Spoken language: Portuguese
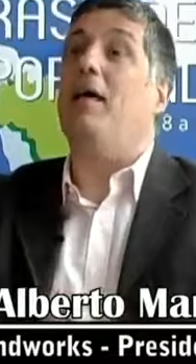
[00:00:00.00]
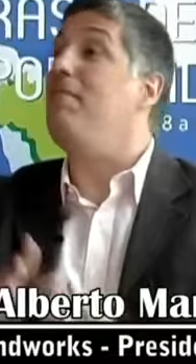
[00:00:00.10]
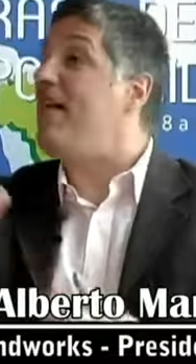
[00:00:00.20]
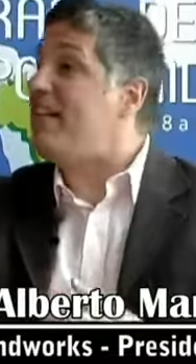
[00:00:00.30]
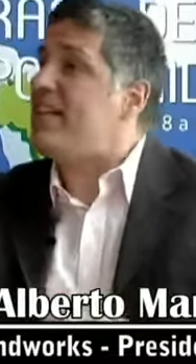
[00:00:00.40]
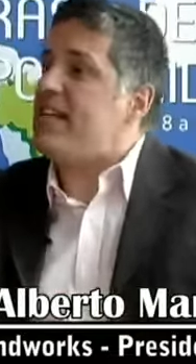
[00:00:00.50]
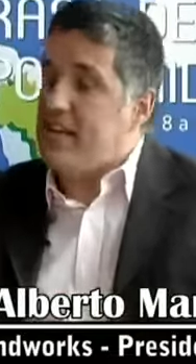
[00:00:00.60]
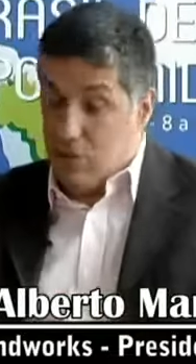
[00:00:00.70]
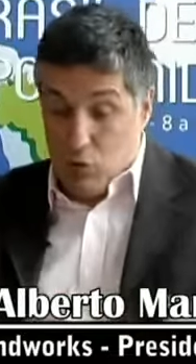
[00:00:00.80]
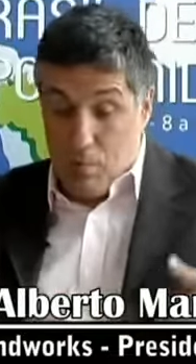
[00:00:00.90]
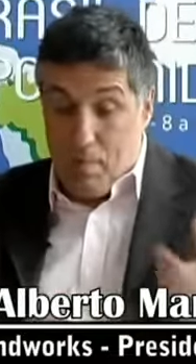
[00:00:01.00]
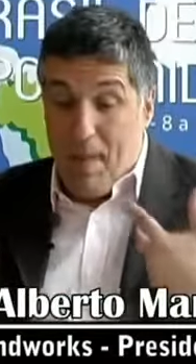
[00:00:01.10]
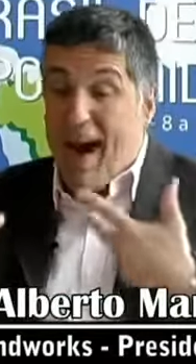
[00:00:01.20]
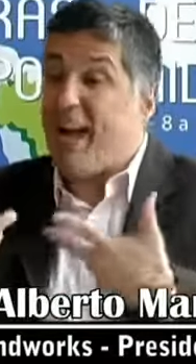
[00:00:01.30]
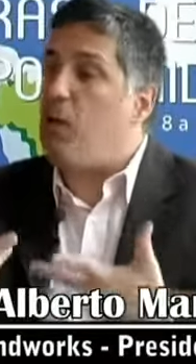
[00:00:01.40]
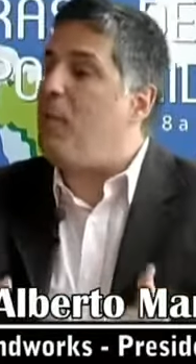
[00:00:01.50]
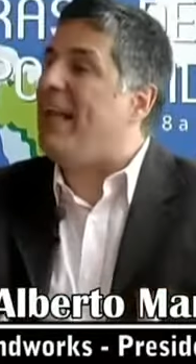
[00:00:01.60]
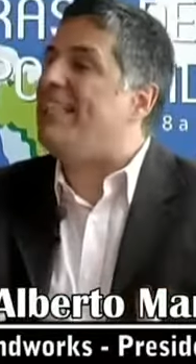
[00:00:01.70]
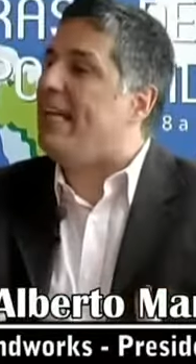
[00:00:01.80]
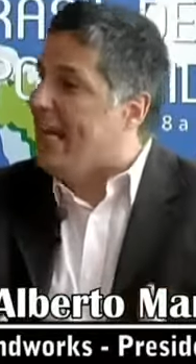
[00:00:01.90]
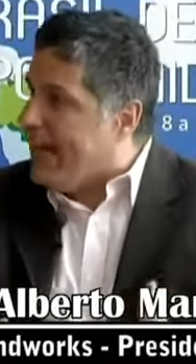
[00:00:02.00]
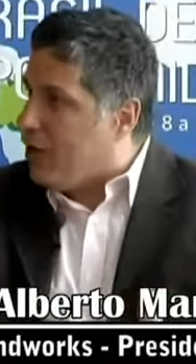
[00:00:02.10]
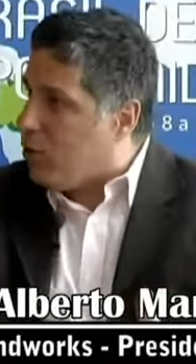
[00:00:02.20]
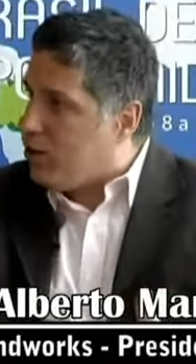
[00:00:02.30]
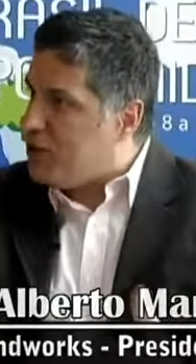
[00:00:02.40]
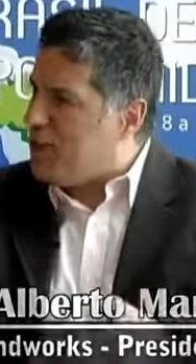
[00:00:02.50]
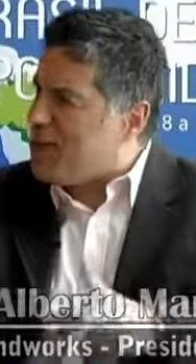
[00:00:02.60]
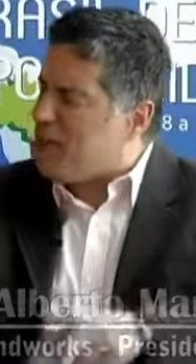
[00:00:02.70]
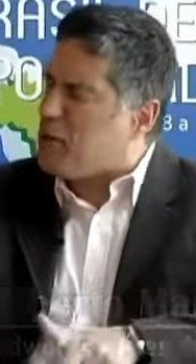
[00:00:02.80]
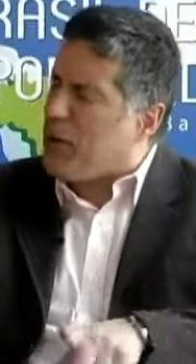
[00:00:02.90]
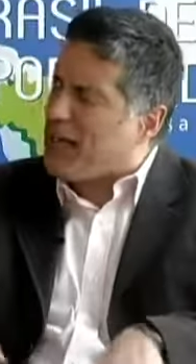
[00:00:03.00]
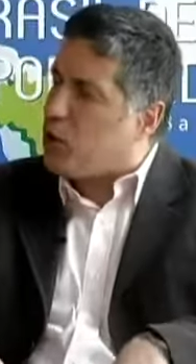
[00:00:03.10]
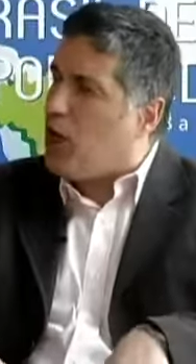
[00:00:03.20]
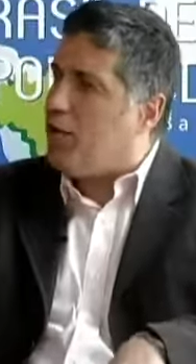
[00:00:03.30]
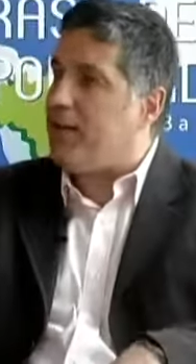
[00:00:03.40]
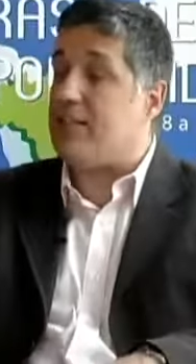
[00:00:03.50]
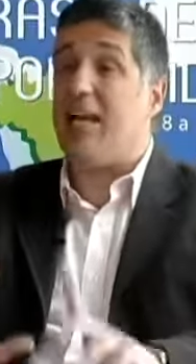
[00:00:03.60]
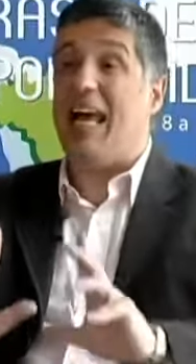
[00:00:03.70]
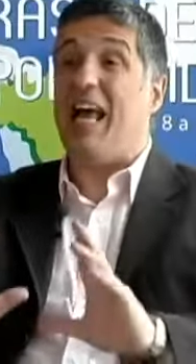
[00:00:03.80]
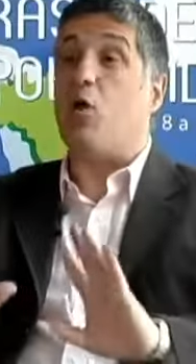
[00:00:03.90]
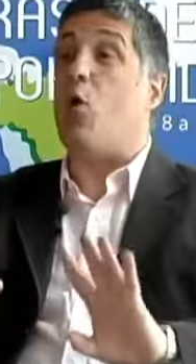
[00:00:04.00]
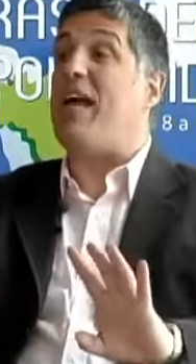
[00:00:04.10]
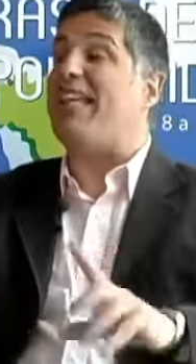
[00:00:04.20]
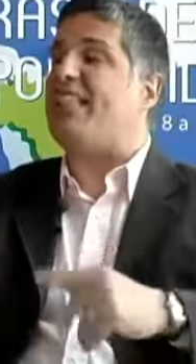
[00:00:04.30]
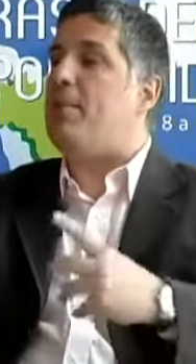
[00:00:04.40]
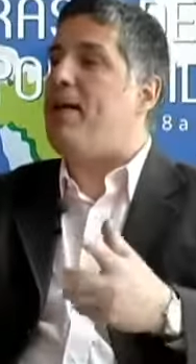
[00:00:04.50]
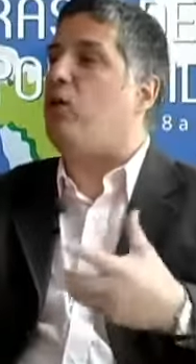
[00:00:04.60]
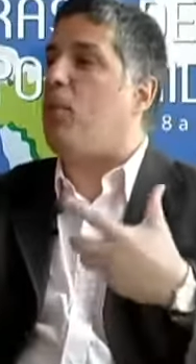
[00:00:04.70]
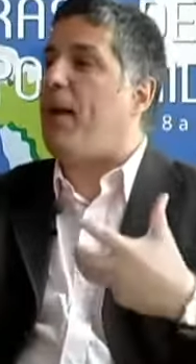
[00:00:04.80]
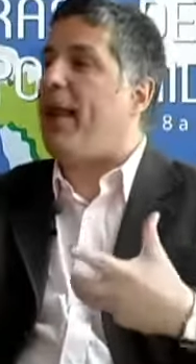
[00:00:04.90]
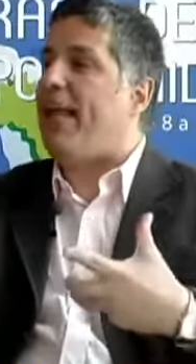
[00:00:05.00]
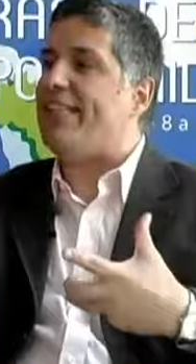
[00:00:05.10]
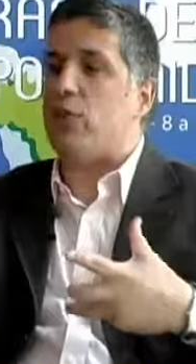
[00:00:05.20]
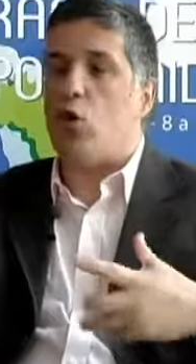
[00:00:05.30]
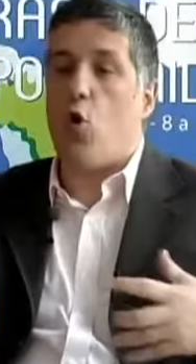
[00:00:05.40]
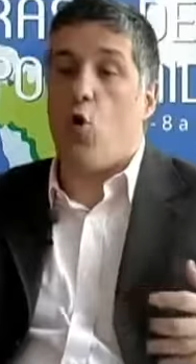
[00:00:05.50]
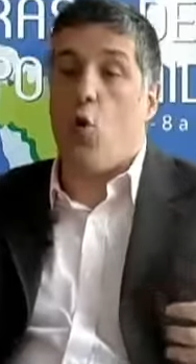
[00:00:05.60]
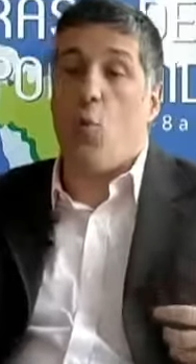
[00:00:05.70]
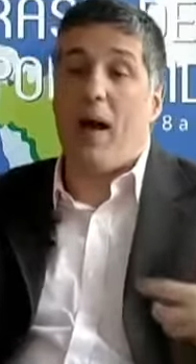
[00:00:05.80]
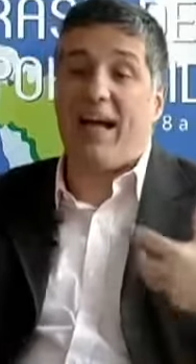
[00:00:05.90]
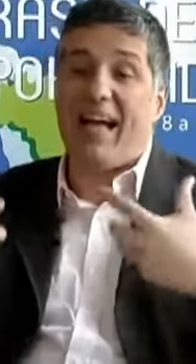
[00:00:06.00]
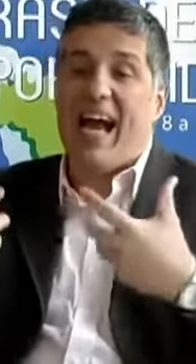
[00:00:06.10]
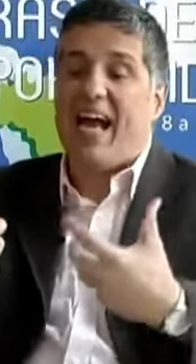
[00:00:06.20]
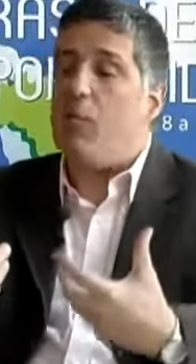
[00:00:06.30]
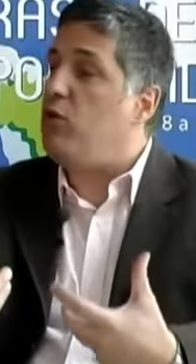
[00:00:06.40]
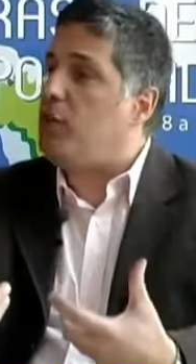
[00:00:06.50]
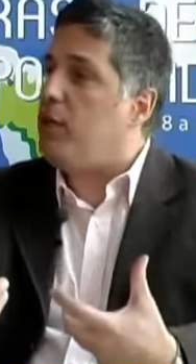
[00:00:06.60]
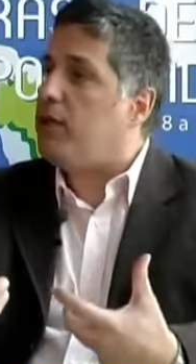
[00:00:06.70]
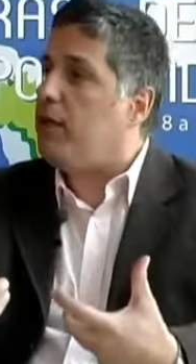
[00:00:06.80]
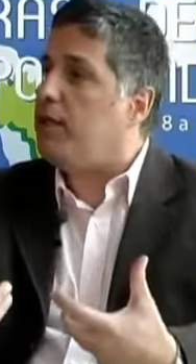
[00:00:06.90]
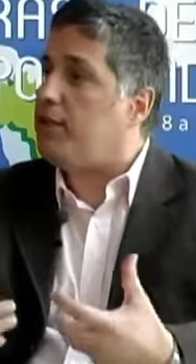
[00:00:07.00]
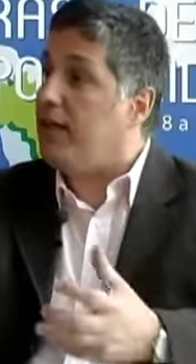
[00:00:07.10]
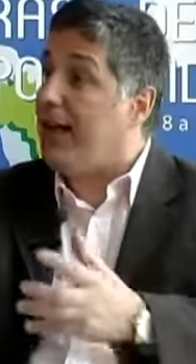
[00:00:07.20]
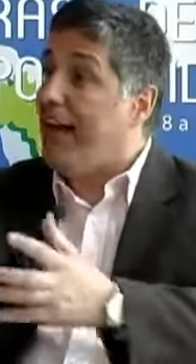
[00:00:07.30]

E veja que para o brasileiro, especialmente os mais jovens, conhecimento aparece com uma carga muito importante.